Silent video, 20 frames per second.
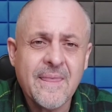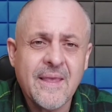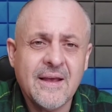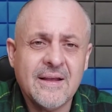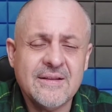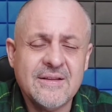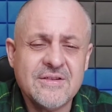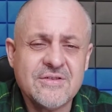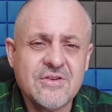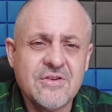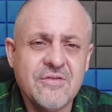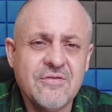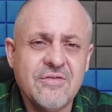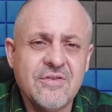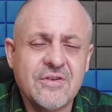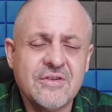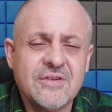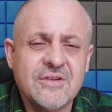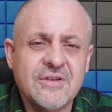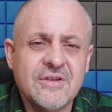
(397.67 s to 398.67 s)

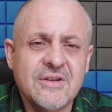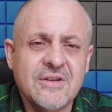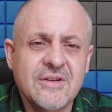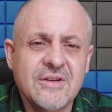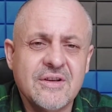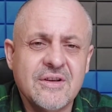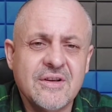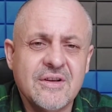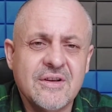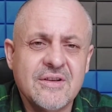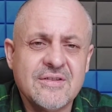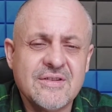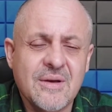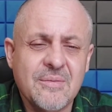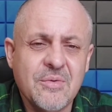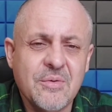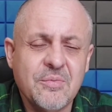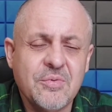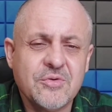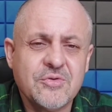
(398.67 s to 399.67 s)
dyskomfort e,
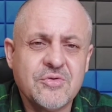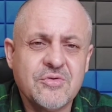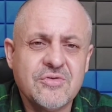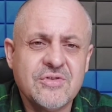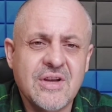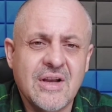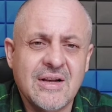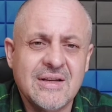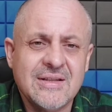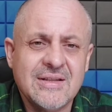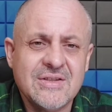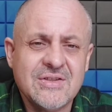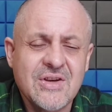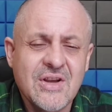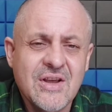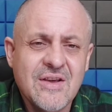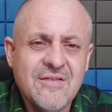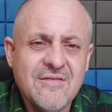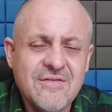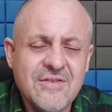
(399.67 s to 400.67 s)
samopoczucia, ale też
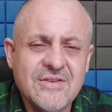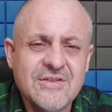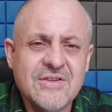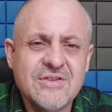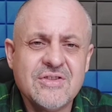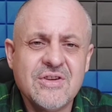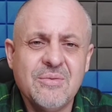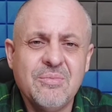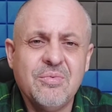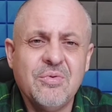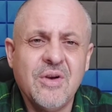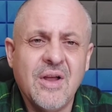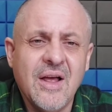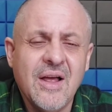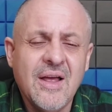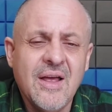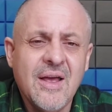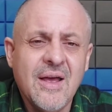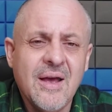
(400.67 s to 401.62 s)
fizyczne bóle